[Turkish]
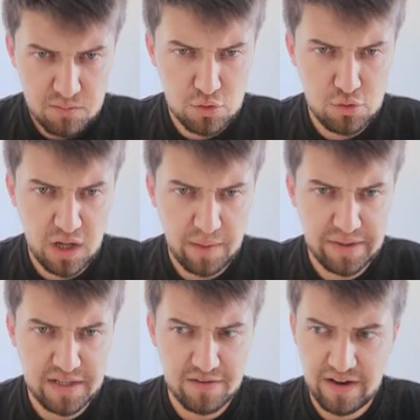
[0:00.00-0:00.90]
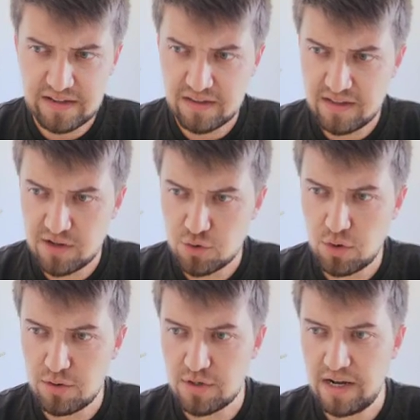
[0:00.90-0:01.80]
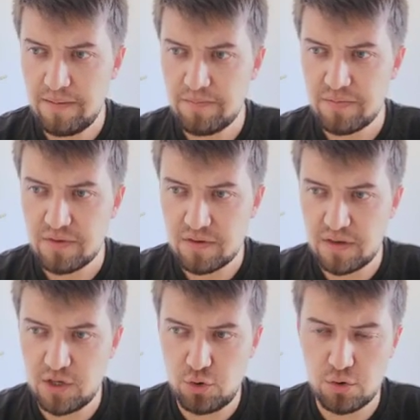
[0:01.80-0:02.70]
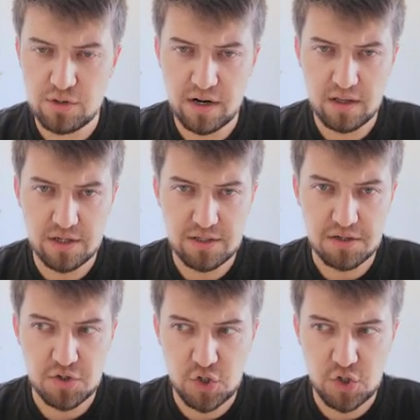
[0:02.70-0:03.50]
bunun da haberini verdikten sonra geçiyoruz arkadaşlar.